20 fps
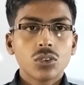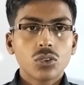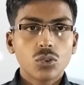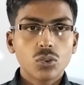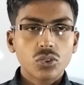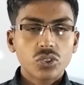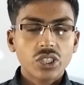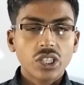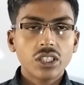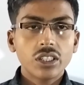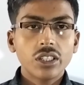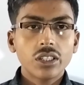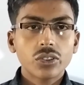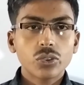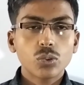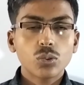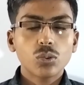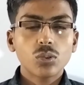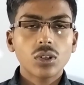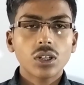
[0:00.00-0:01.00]
तो चलिए
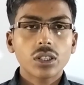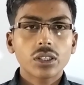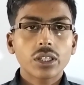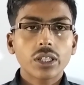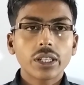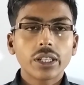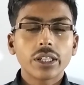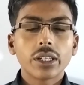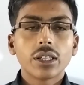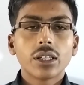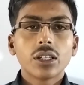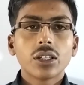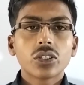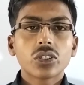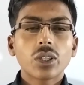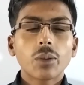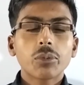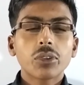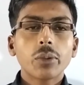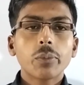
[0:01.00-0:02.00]
शुरू करते हैं
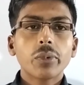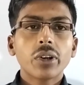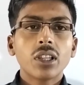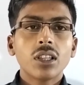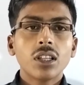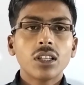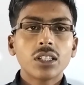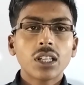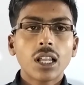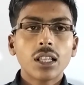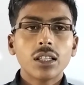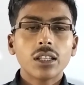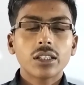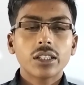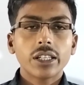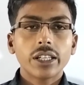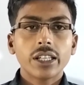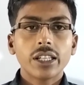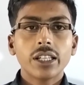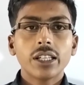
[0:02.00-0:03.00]
सबसे पहले जान
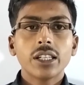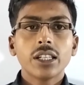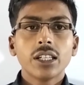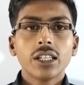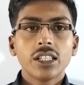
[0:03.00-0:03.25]
लेते हैं